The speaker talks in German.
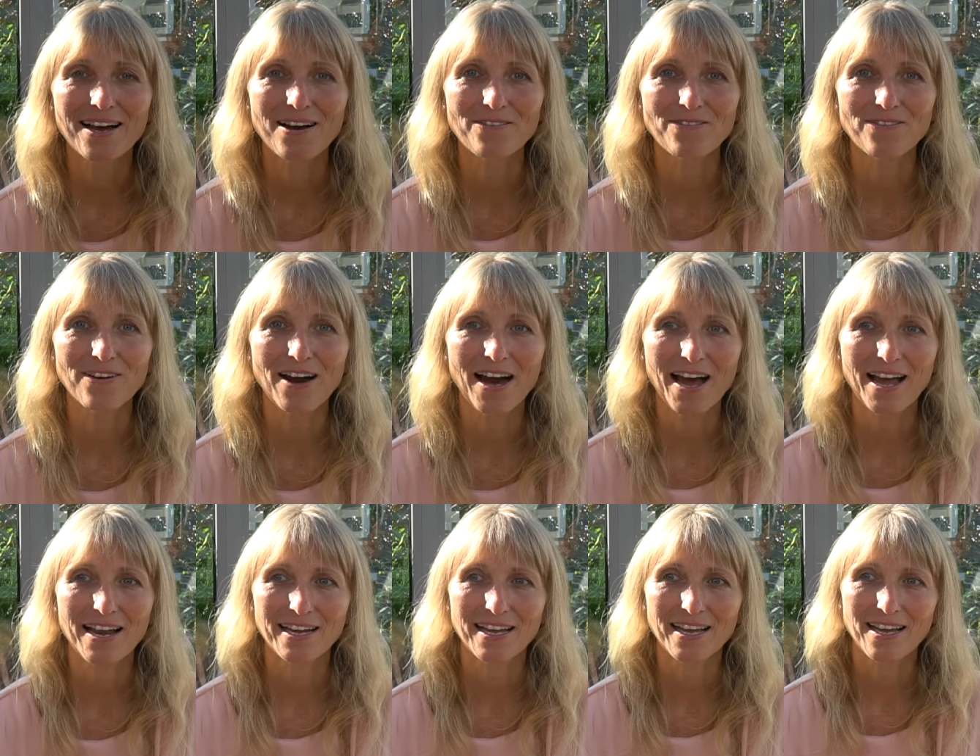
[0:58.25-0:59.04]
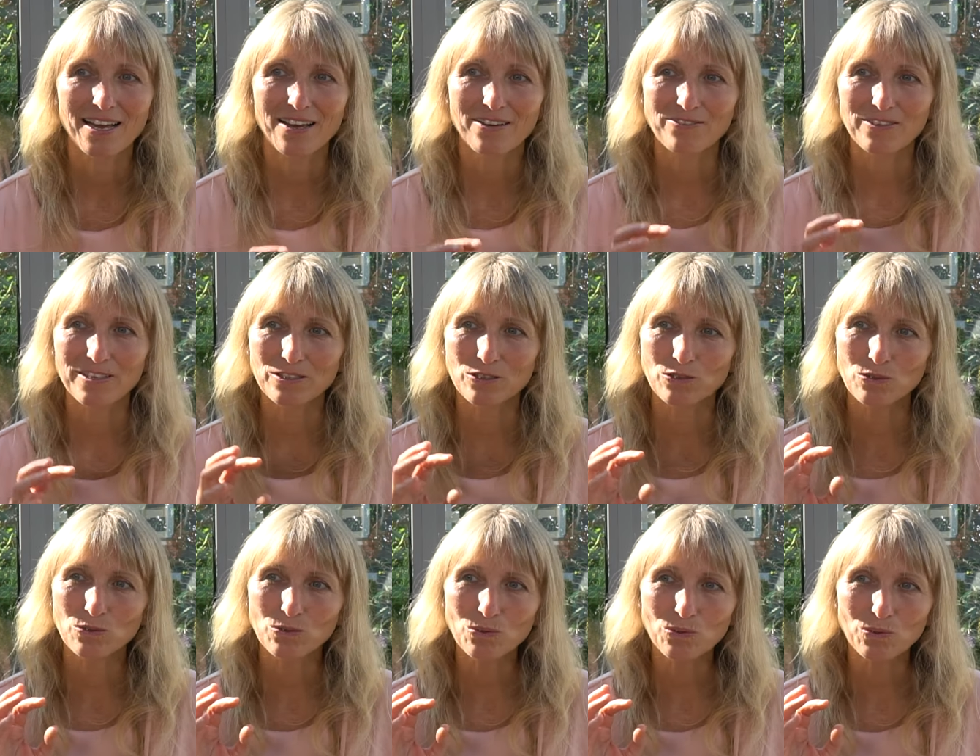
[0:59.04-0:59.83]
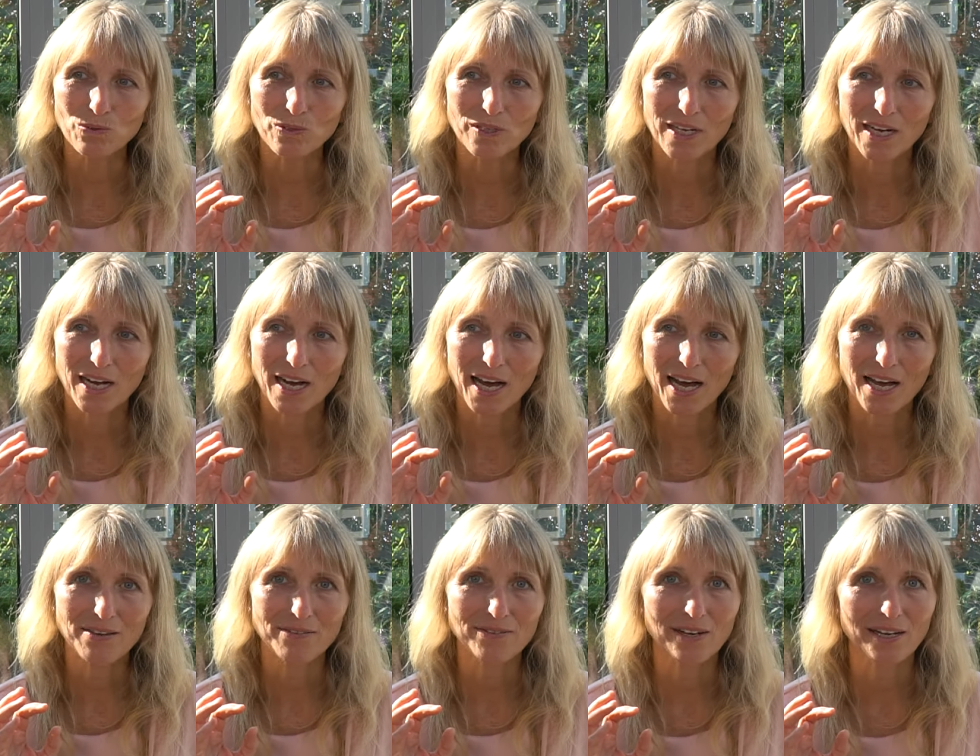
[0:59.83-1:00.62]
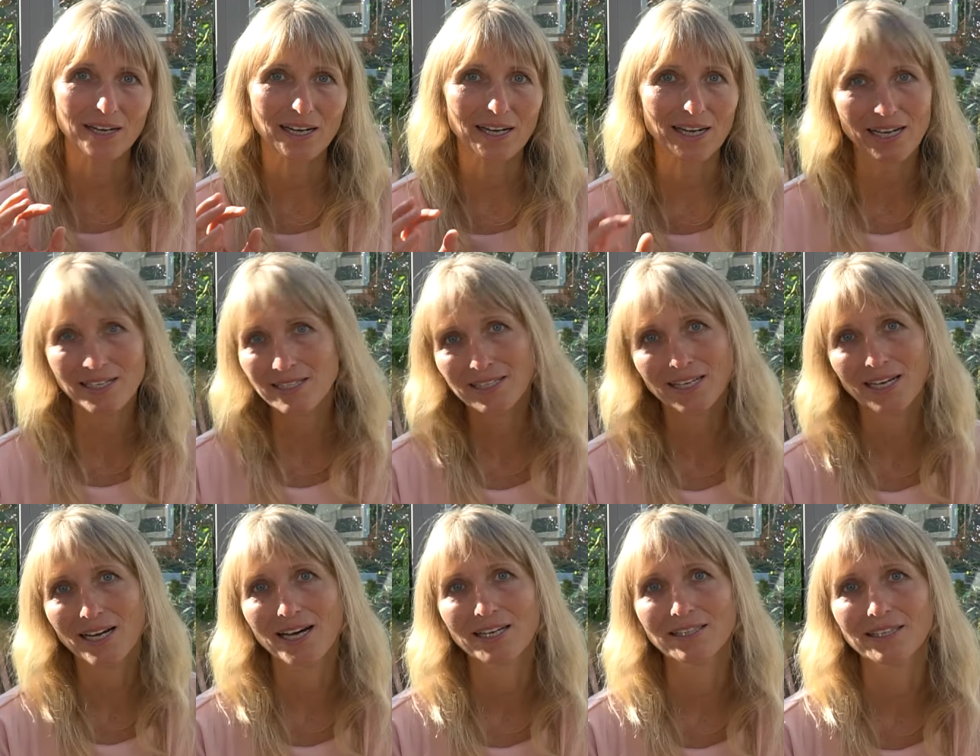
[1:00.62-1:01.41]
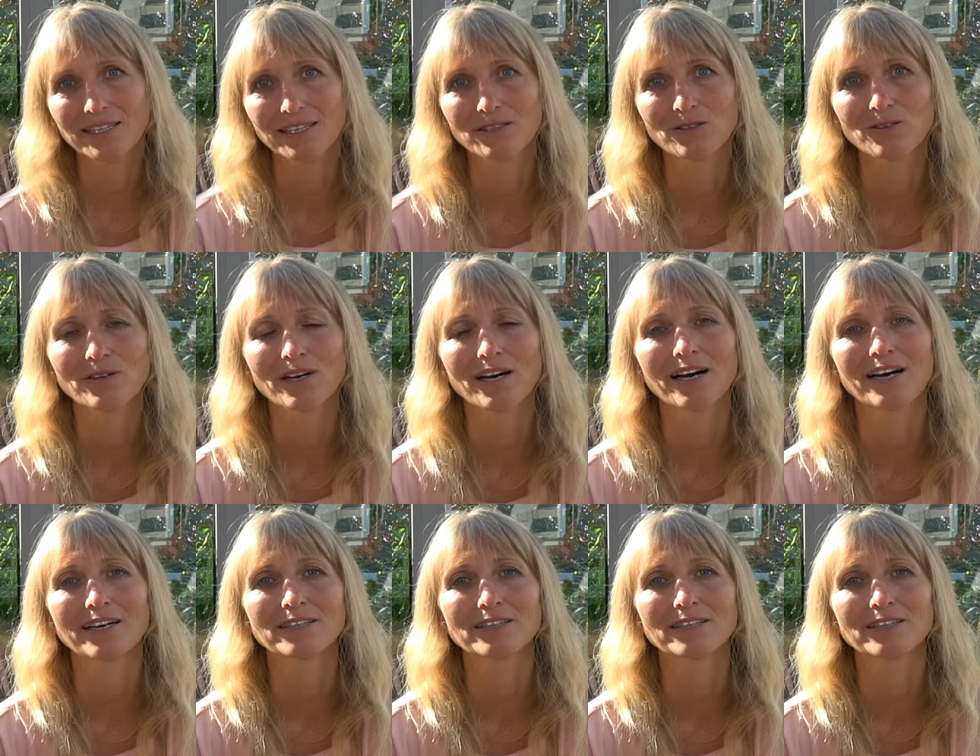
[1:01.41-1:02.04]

Weil wenn du einfach ganz andere neue